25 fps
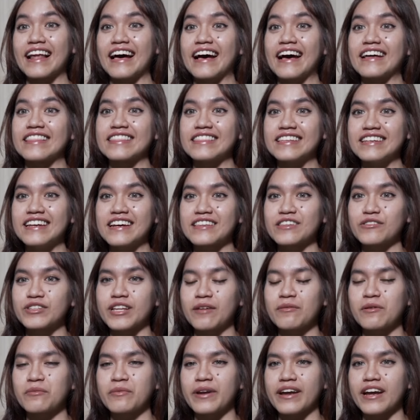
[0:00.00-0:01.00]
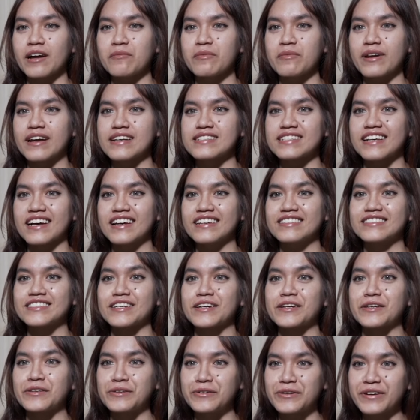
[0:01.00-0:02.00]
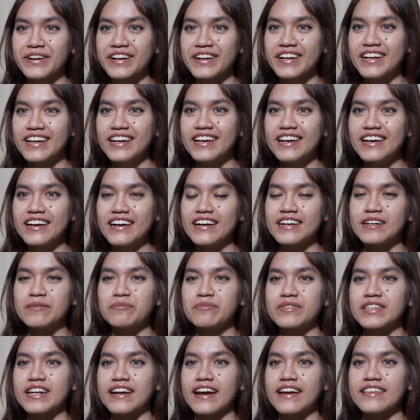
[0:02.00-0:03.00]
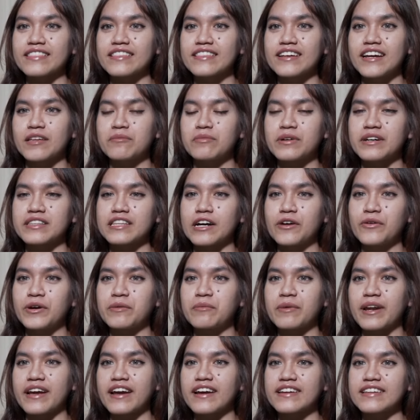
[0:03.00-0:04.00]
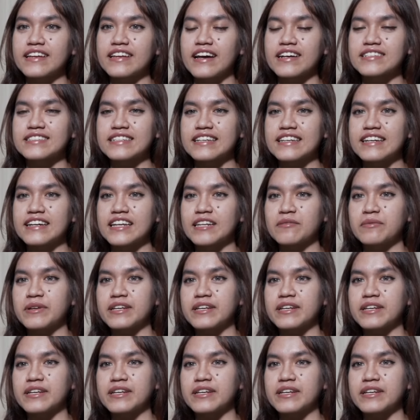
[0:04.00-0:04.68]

hati atau tanpa mereka merasa insecure um, terkait dengan pengetahuan mereka di aksi iklim